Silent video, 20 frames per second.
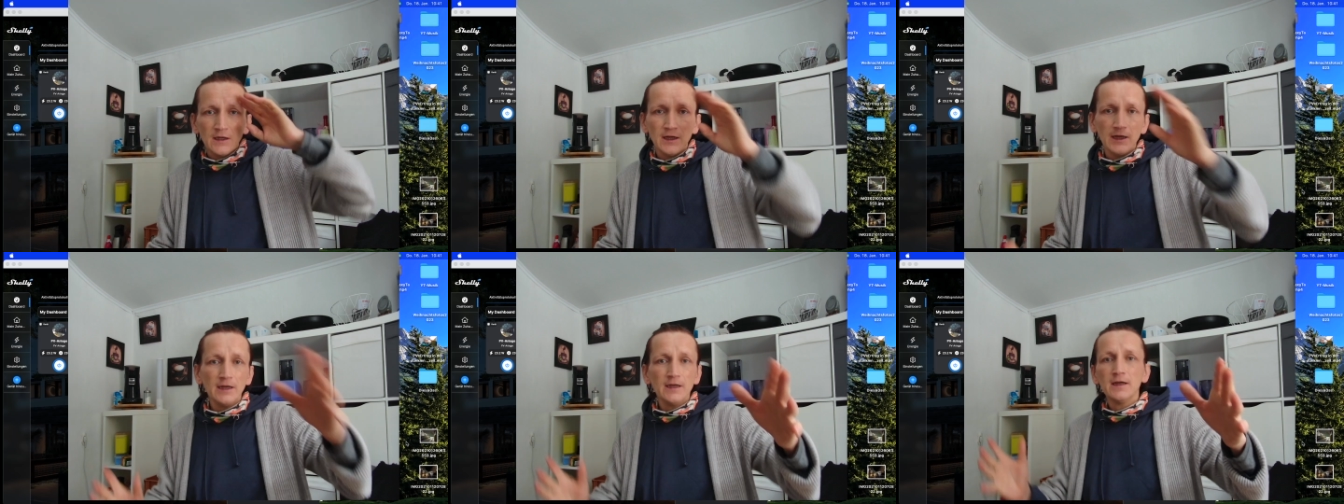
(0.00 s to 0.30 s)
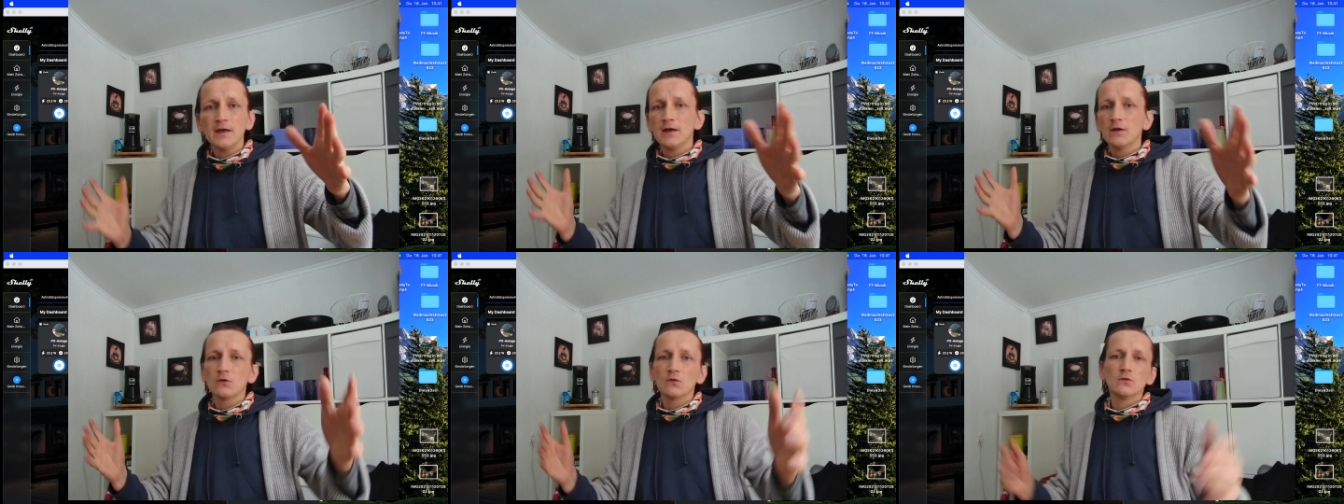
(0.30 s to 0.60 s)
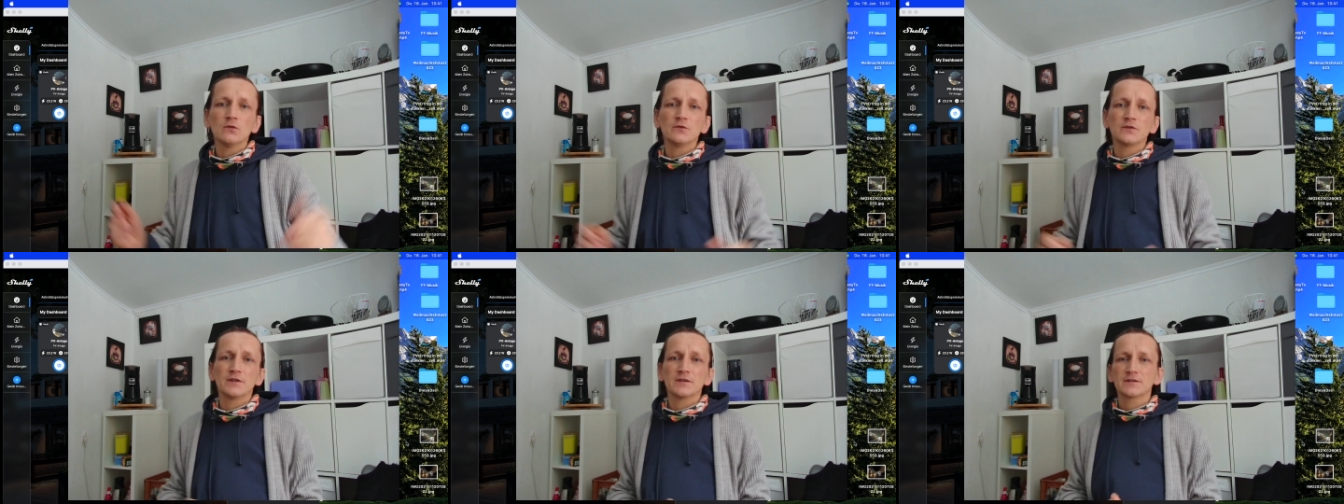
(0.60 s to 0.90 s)
Hey, hallo
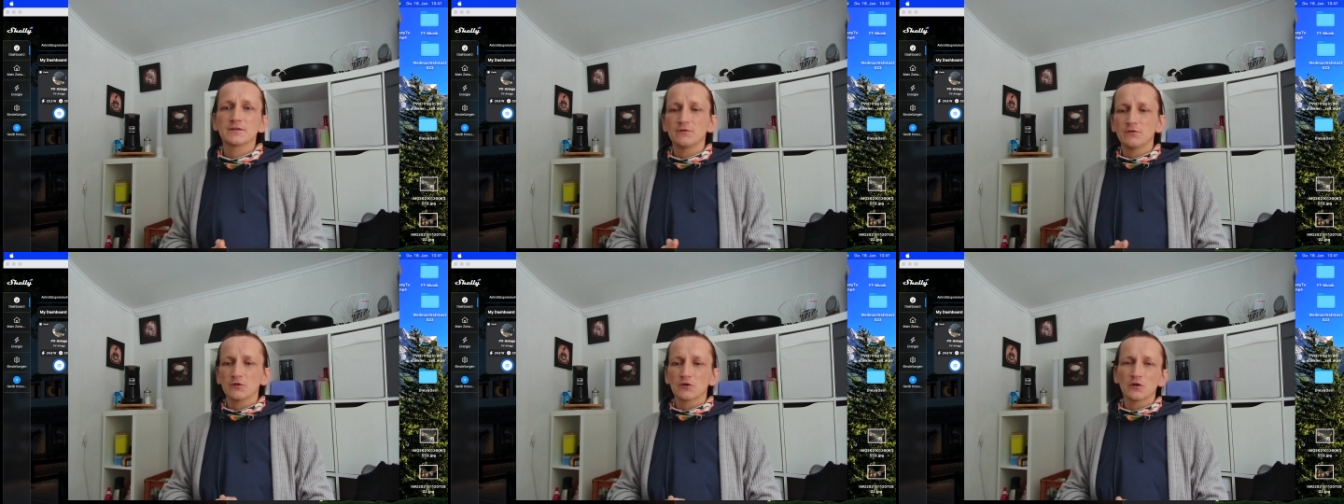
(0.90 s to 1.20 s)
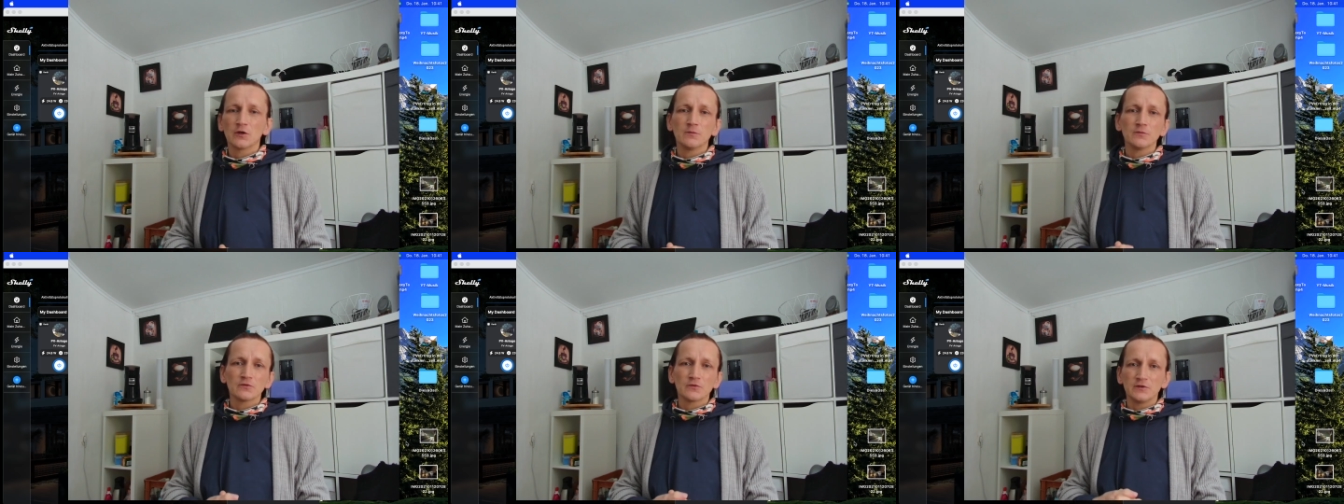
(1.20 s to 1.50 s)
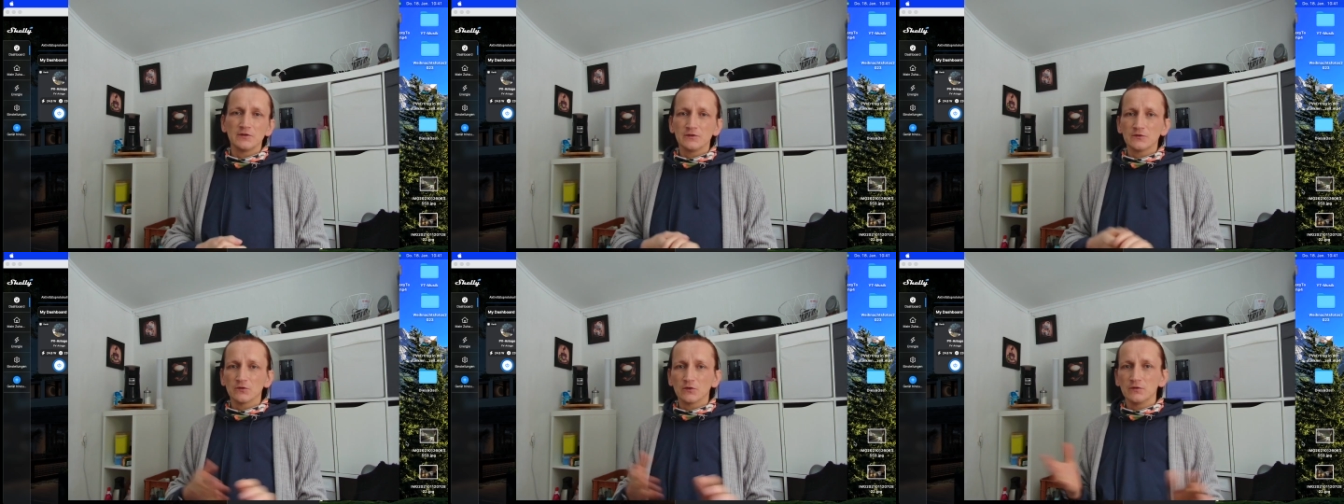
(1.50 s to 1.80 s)
und herzlich willkommen zu
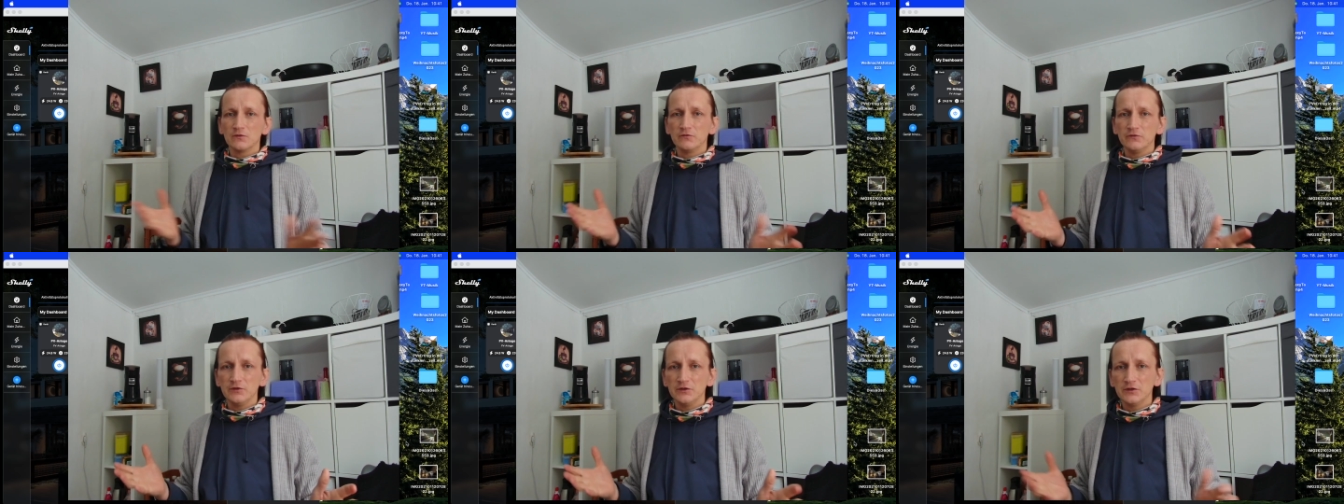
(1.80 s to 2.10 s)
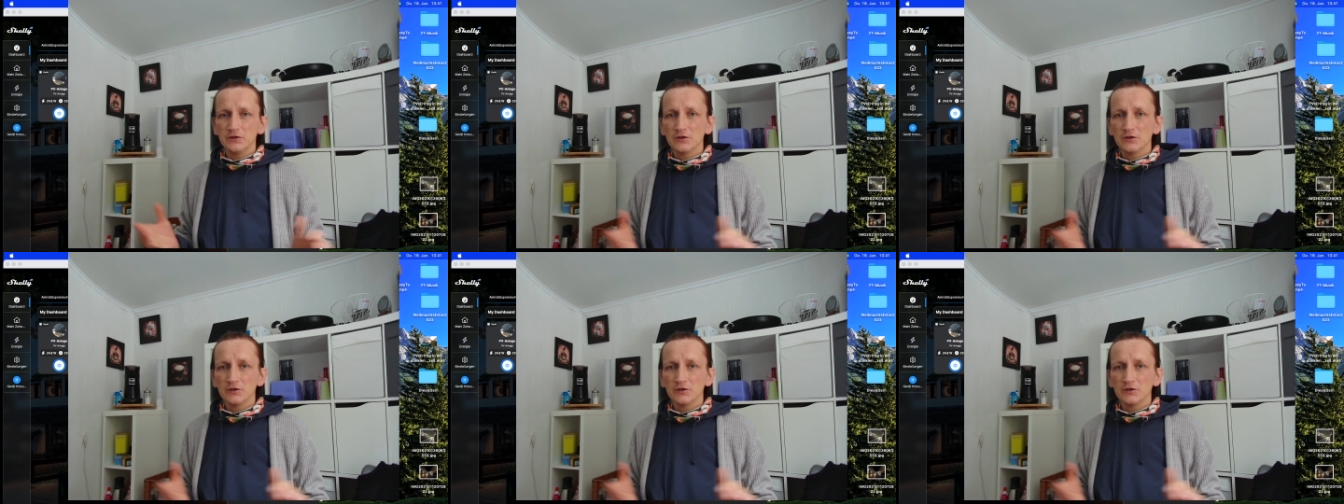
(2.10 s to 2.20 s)
diesem neuen Video